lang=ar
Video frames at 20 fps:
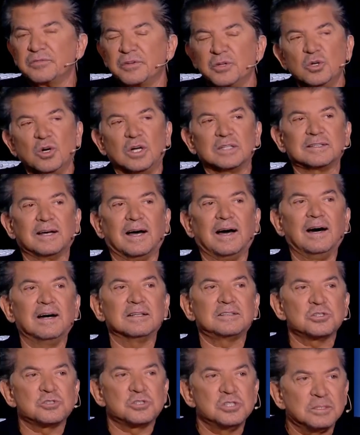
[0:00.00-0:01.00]
في نوع
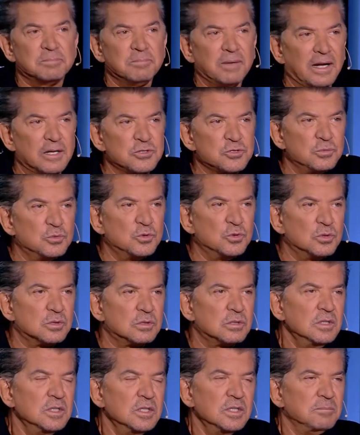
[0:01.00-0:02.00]
تعاطي جديد مع
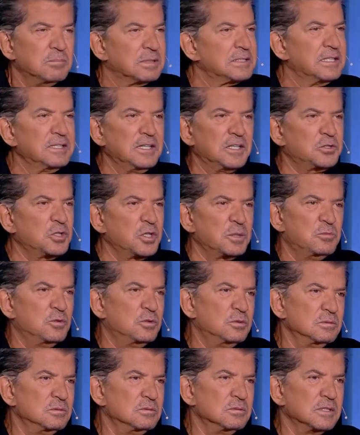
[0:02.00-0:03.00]
الجمهور بدنا
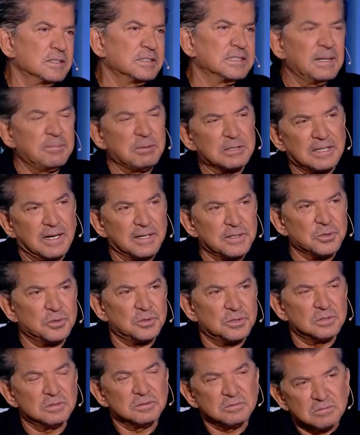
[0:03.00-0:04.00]
نحترمه قد ايه
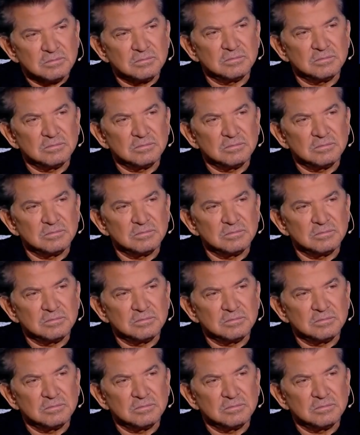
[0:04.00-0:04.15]
بيضاينوا